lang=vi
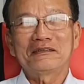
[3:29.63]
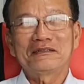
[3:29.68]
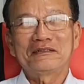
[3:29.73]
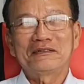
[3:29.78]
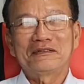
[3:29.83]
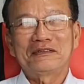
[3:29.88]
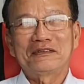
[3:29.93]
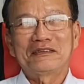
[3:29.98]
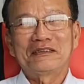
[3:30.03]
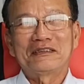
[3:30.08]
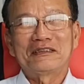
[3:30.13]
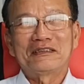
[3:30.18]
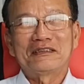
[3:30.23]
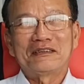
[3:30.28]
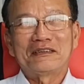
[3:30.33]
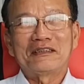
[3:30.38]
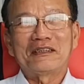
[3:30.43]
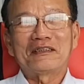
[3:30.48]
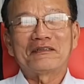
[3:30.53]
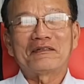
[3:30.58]
dạ
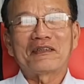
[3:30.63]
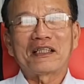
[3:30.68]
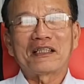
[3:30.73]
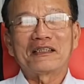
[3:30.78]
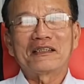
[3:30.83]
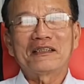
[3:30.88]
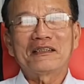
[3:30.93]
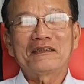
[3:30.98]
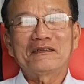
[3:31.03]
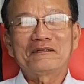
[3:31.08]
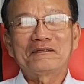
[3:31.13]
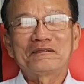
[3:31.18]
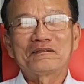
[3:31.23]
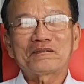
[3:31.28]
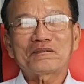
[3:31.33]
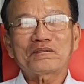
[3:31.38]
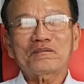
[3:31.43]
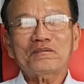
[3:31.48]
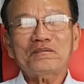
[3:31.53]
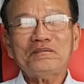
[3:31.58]
à, vậy đó
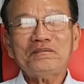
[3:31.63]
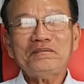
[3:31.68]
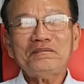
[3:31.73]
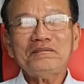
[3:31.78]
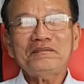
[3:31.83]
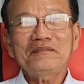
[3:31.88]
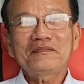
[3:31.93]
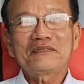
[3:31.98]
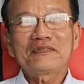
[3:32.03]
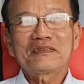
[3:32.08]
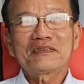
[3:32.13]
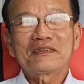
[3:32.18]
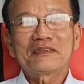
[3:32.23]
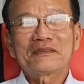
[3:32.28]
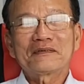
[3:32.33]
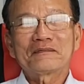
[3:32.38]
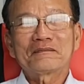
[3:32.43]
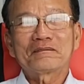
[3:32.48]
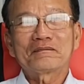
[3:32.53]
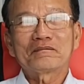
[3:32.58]

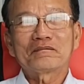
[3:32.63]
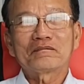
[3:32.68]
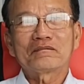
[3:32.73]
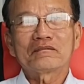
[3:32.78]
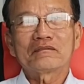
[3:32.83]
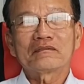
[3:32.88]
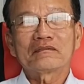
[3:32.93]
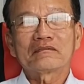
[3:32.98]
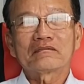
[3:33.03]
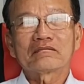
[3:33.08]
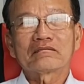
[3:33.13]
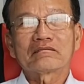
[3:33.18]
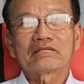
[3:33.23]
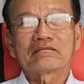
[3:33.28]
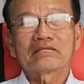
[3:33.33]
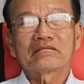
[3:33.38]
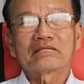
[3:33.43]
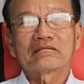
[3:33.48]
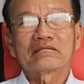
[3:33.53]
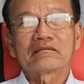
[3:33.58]
À, vậy là
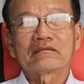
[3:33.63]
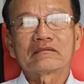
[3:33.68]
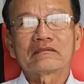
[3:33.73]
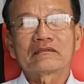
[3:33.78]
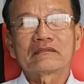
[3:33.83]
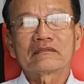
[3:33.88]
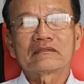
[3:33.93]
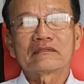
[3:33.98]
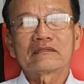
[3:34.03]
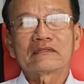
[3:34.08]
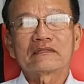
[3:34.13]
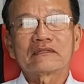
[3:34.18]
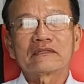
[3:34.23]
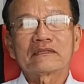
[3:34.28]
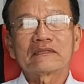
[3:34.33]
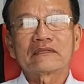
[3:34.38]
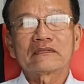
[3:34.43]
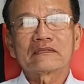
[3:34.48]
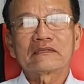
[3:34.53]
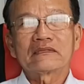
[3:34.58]
công việc của anh là làm
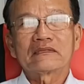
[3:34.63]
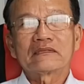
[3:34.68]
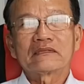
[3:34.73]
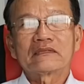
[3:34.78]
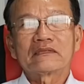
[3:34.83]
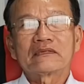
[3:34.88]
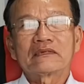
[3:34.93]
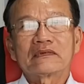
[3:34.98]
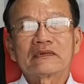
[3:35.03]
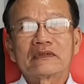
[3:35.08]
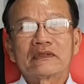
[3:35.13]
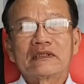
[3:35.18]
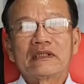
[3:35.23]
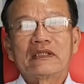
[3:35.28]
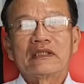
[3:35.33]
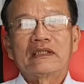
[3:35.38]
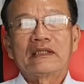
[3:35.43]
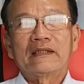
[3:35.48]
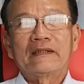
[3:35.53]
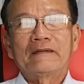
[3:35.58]
bên ngành gì mà
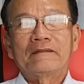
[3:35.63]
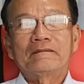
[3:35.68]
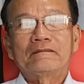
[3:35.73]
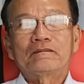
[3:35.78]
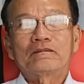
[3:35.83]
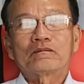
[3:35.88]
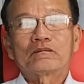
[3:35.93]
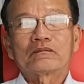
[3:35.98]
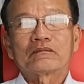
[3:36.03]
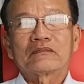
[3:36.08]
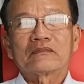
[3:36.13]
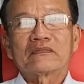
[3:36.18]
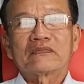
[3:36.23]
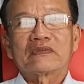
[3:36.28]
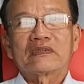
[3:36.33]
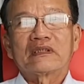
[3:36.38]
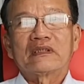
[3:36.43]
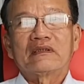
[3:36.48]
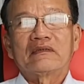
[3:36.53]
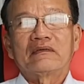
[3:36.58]
vào trong đây đi tư
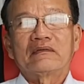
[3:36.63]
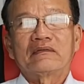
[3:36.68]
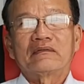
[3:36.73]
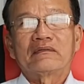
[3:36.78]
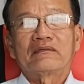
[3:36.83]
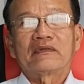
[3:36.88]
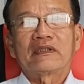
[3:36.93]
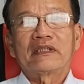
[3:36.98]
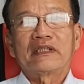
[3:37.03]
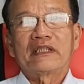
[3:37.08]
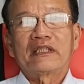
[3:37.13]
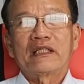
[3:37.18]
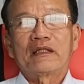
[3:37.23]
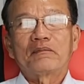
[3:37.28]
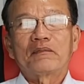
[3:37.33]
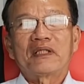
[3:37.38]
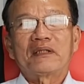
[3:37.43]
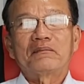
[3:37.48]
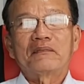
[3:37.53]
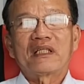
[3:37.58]
vấn ờ, thì ha?
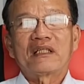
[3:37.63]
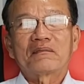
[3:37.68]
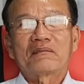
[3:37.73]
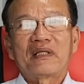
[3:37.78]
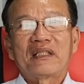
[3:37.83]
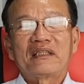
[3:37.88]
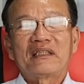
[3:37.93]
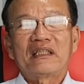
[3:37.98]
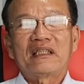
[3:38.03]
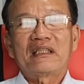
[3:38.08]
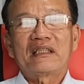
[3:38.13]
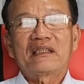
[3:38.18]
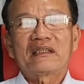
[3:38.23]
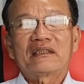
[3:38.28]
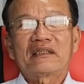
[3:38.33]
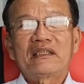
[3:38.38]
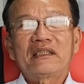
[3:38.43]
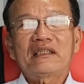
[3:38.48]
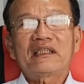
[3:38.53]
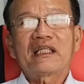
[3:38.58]
mình bên
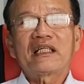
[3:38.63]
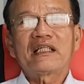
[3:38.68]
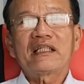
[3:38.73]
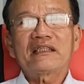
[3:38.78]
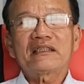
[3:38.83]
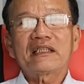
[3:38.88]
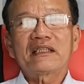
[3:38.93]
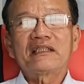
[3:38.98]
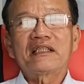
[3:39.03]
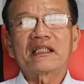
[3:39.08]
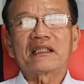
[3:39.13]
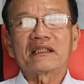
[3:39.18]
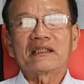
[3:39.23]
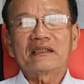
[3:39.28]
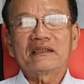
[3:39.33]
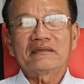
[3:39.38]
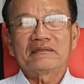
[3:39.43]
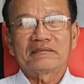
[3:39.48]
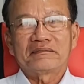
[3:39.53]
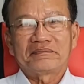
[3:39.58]
thiết kế xây dựng á
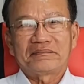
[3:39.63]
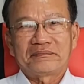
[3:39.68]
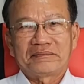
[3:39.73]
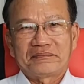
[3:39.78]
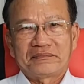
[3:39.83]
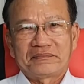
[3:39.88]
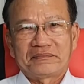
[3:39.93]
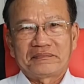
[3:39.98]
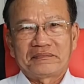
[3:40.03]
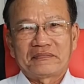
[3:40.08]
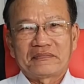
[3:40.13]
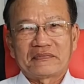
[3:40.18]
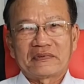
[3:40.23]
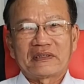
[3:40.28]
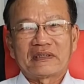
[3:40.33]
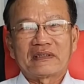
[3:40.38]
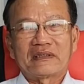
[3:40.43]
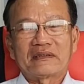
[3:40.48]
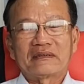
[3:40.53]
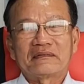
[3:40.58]
à,
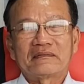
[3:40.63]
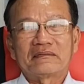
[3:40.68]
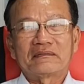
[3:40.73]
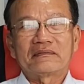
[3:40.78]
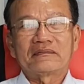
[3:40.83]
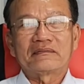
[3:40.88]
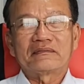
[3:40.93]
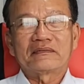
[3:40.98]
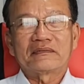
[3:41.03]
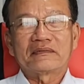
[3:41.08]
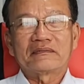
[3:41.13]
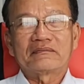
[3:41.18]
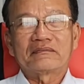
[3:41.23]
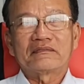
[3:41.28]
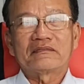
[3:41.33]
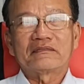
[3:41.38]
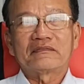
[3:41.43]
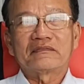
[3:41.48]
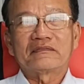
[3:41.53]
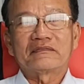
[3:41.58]
à bên thiết kế xây dựng anh
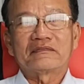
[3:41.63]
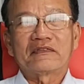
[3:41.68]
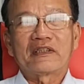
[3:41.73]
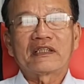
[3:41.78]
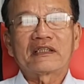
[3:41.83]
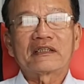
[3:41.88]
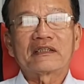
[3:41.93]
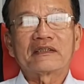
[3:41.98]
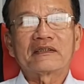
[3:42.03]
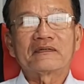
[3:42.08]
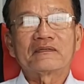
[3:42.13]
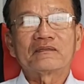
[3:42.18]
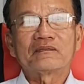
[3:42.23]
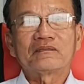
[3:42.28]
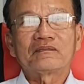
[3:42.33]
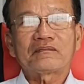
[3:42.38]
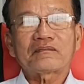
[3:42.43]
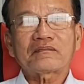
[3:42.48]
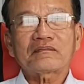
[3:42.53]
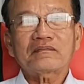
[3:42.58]
ha vâng
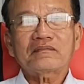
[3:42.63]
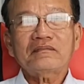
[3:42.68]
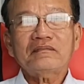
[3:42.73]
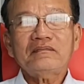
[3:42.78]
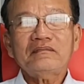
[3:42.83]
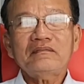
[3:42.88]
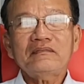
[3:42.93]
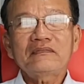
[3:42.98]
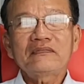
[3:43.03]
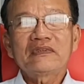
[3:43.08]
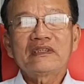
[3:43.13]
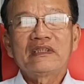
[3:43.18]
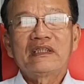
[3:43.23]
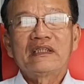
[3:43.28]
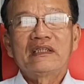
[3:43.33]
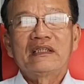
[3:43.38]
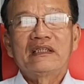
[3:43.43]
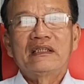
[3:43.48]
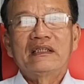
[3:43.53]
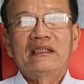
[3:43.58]
à
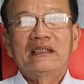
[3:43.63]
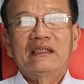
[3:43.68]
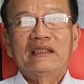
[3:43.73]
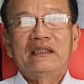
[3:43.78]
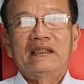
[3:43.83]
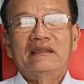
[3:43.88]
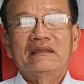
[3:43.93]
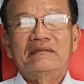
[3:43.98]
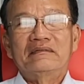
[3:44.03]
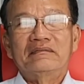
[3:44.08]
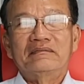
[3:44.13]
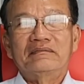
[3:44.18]
dạ